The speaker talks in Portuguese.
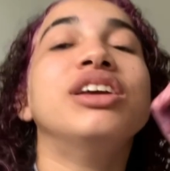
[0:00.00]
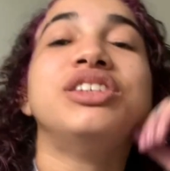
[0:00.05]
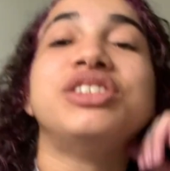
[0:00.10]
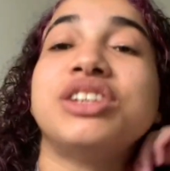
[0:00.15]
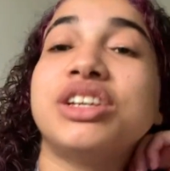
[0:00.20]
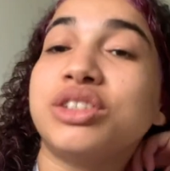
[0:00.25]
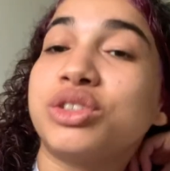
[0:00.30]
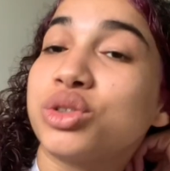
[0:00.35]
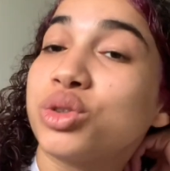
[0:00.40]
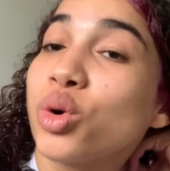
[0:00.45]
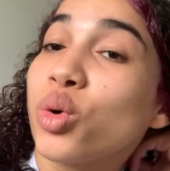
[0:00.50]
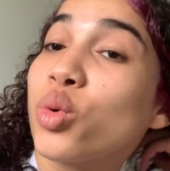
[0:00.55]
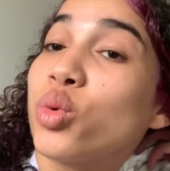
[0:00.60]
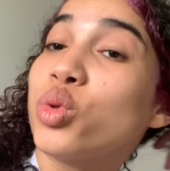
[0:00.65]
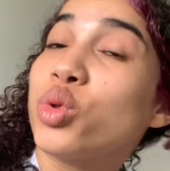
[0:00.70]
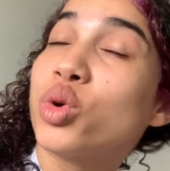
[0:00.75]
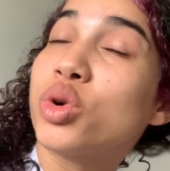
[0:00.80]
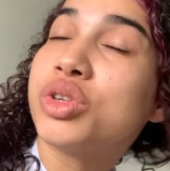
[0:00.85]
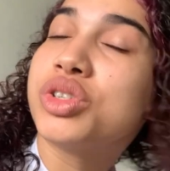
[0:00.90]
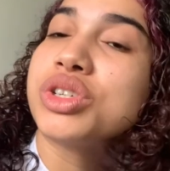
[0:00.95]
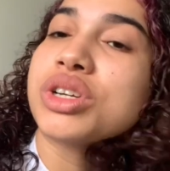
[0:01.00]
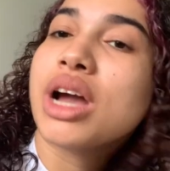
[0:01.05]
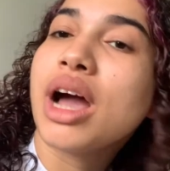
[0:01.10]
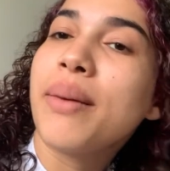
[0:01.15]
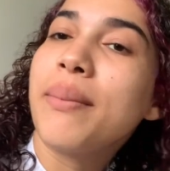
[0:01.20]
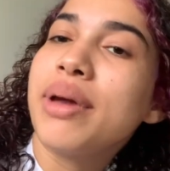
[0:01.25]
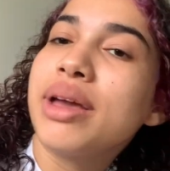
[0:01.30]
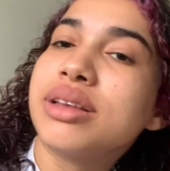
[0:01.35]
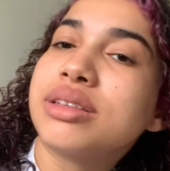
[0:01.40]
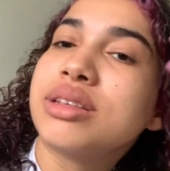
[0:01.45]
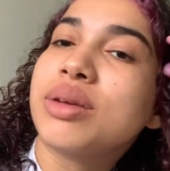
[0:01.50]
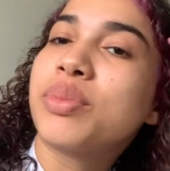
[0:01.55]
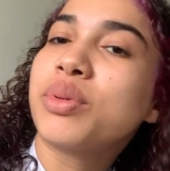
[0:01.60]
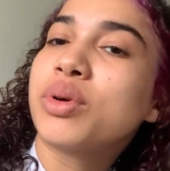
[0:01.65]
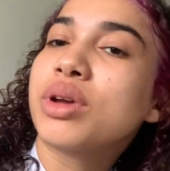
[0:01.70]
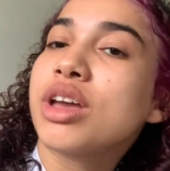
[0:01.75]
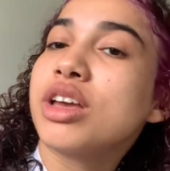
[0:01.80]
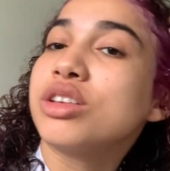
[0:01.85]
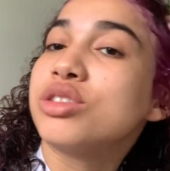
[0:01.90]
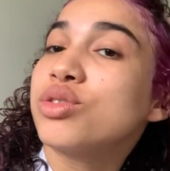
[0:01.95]
Gente, tô com dor de cabeça
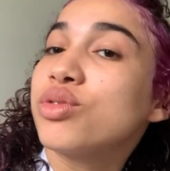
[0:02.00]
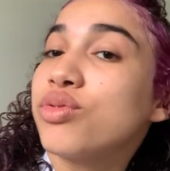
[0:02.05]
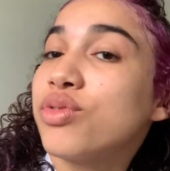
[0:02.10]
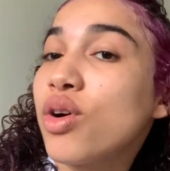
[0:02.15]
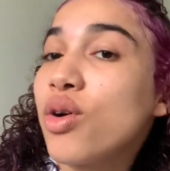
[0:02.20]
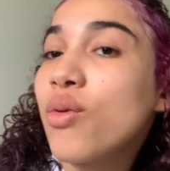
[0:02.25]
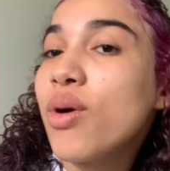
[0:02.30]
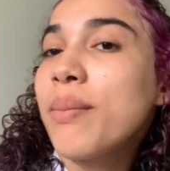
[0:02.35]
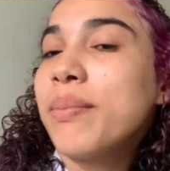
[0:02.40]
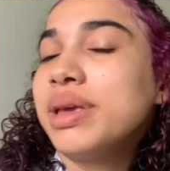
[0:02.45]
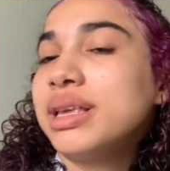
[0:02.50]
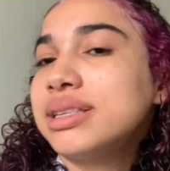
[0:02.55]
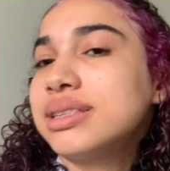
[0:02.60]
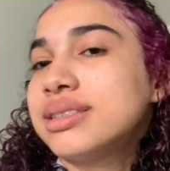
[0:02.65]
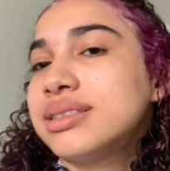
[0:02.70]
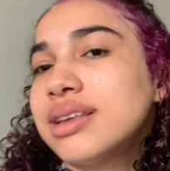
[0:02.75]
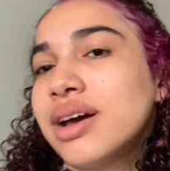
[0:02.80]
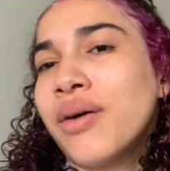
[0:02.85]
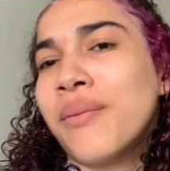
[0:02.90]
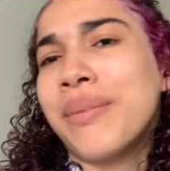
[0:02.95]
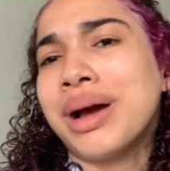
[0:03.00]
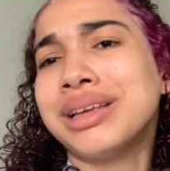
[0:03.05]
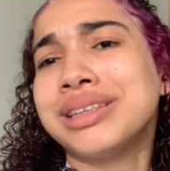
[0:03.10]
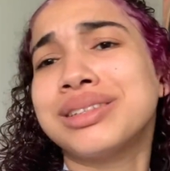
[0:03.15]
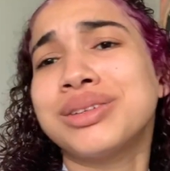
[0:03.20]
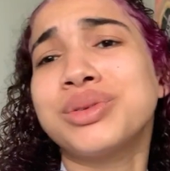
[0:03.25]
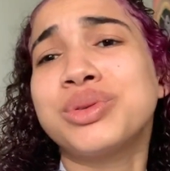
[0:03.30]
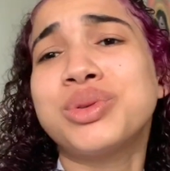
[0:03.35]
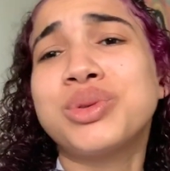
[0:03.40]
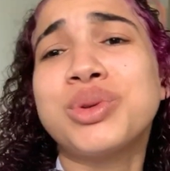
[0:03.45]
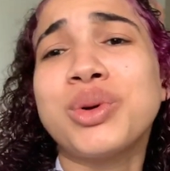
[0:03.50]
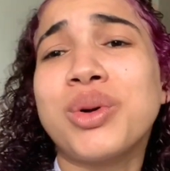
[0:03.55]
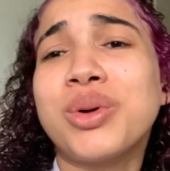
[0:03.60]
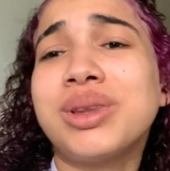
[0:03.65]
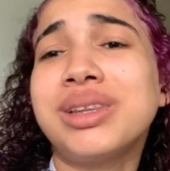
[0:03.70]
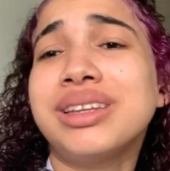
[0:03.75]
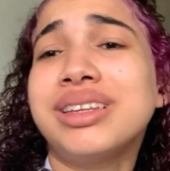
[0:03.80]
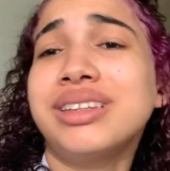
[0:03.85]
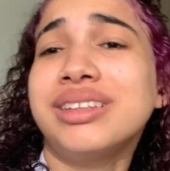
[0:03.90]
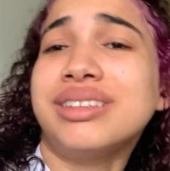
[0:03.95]
porque isso foi uma missão, mas eu tô
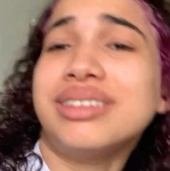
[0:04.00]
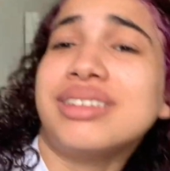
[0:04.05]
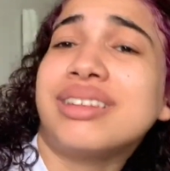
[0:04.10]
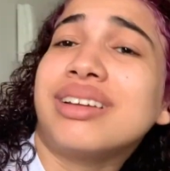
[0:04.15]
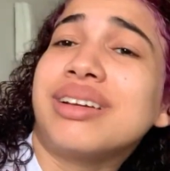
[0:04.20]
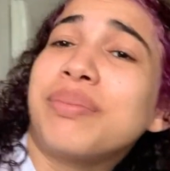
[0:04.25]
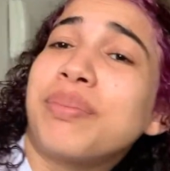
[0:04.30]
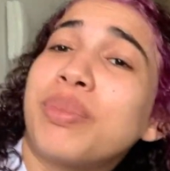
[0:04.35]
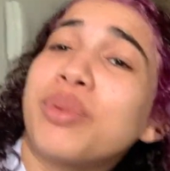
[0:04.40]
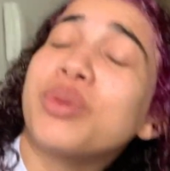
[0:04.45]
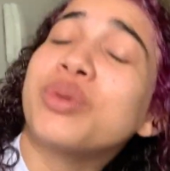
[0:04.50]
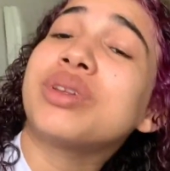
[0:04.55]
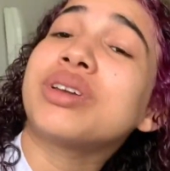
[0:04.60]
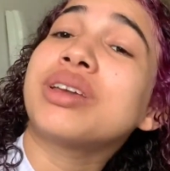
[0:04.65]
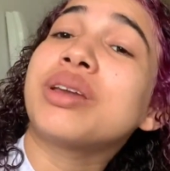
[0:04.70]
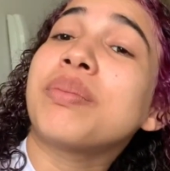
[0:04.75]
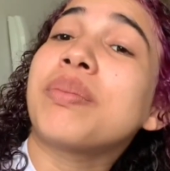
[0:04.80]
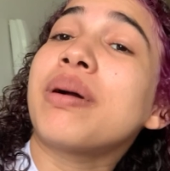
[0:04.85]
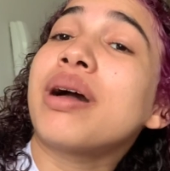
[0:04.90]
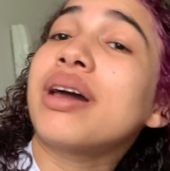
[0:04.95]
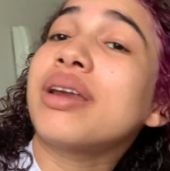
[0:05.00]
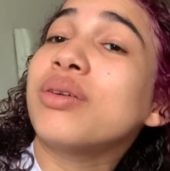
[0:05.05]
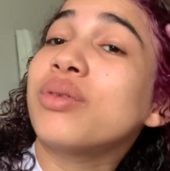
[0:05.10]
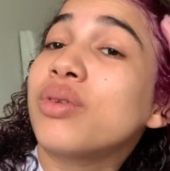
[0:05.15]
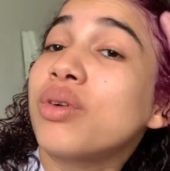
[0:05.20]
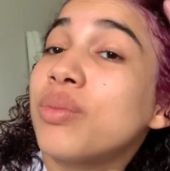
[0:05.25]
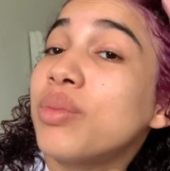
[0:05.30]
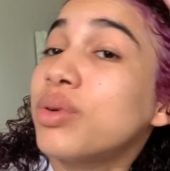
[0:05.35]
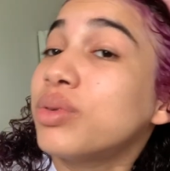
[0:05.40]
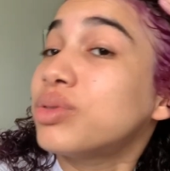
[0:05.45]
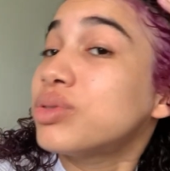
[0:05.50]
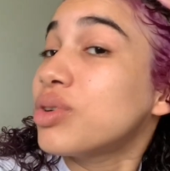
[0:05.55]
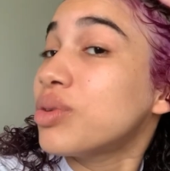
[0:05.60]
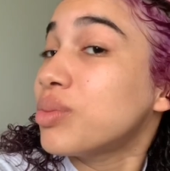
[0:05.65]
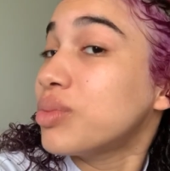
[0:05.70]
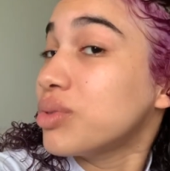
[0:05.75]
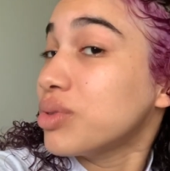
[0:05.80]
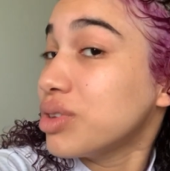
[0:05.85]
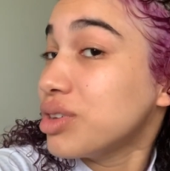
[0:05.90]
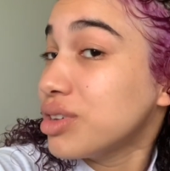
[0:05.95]
linda. Puta que pariu, como eu sou
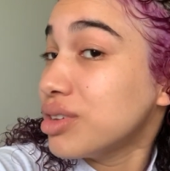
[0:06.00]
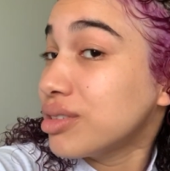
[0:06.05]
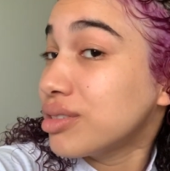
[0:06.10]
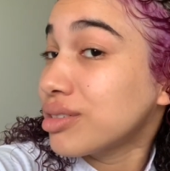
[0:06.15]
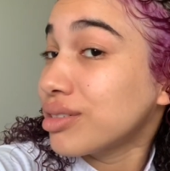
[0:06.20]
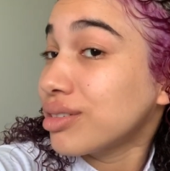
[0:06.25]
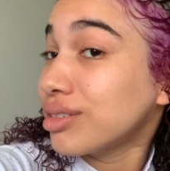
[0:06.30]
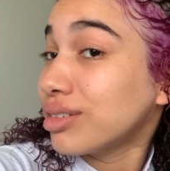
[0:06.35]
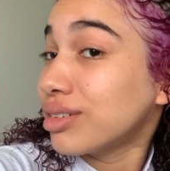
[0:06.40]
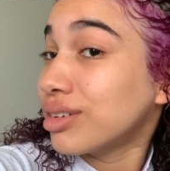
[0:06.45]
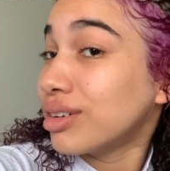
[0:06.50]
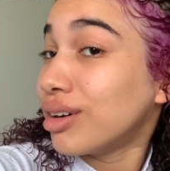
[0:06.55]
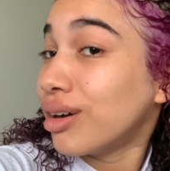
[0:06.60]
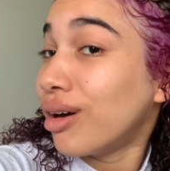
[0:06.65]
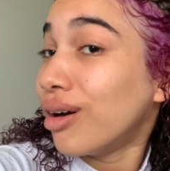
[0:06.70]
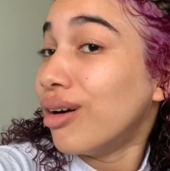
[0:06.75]
bonita, ó.